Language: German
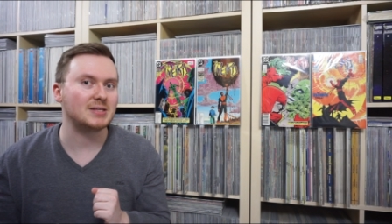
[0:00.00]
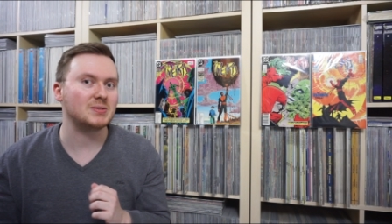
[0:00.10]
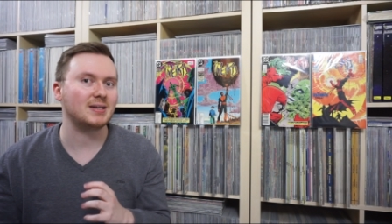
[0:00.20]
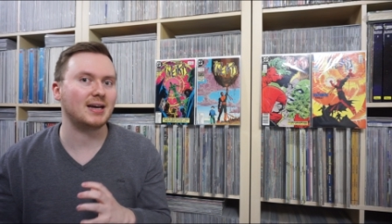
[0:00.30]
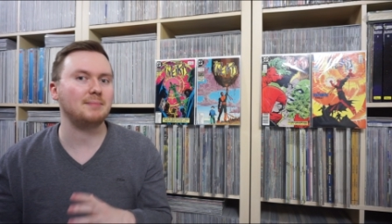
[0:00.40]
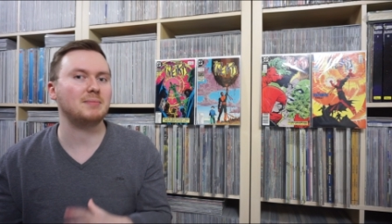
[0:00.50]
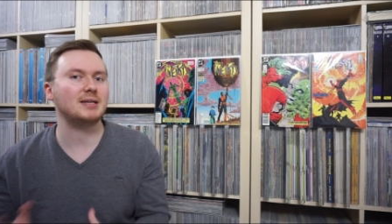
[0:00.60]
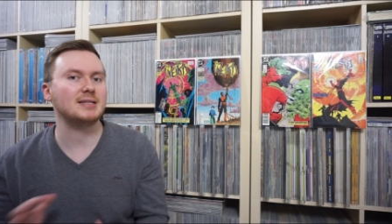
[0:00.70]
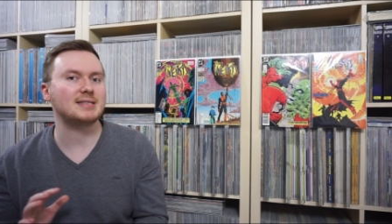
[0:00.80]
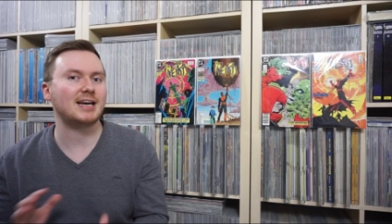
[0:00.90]
Also da hat
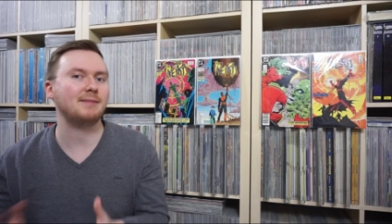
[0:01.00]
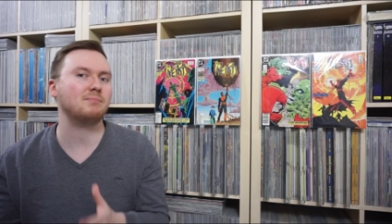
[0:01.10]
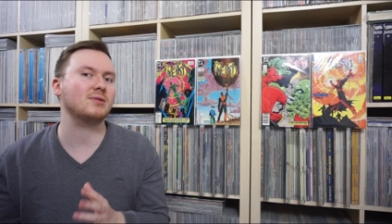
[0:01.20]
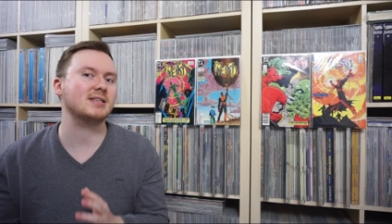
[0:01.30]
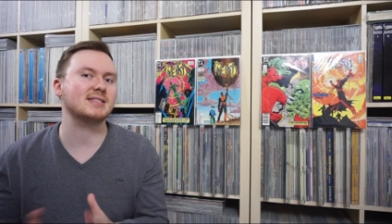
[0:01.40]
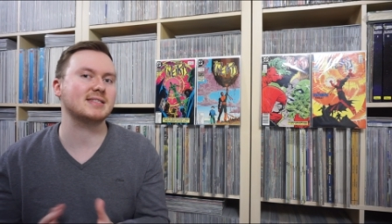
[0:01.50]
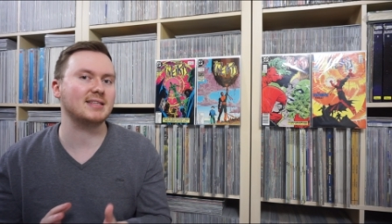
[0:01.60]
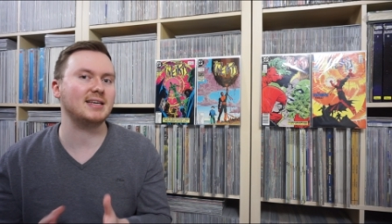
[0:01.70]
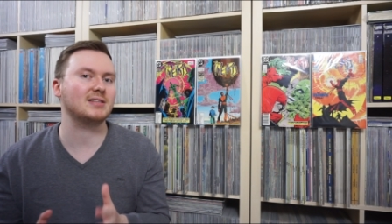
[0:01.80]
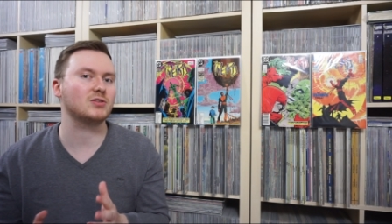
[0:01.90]
man den Zeitpunkt jetzt
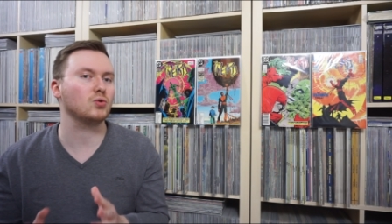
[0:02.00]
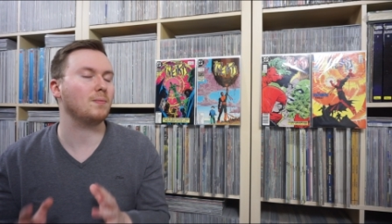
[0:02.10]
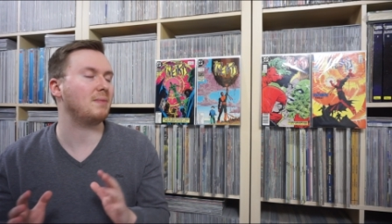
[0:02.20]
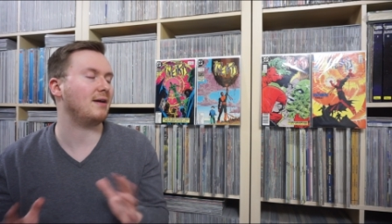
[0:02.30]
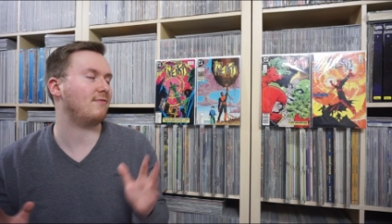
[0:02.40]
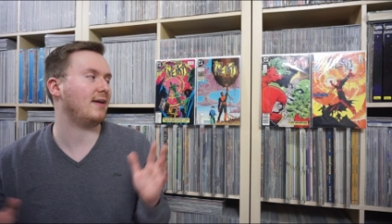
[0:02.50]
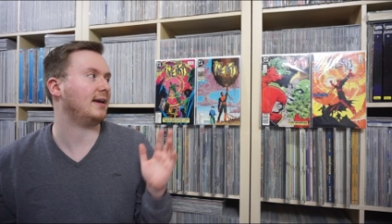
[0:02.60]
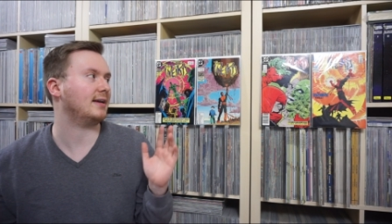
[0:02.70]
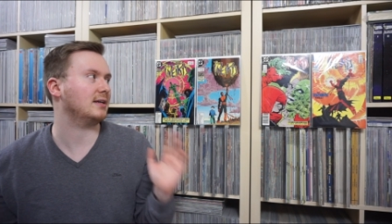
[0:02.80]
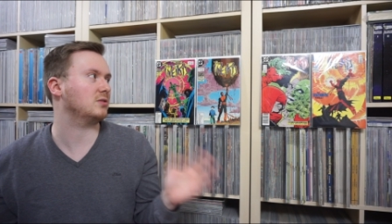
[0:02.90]
nicht so
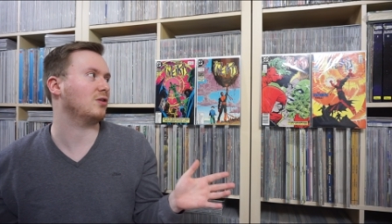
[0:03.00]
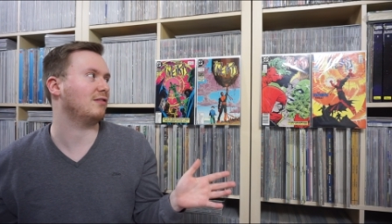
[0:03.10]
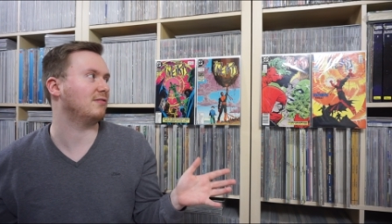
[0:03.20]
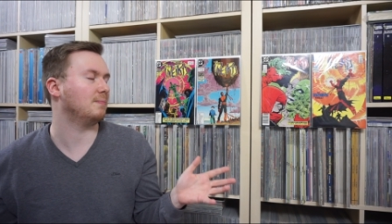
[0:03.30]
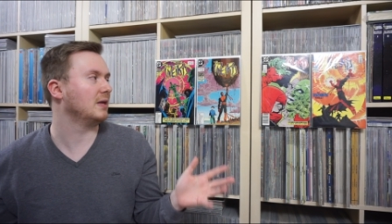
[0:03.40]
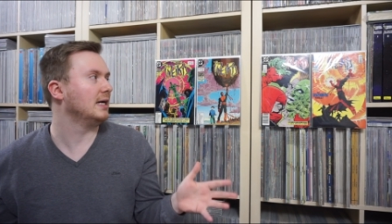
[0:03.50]
perfekt getroffen.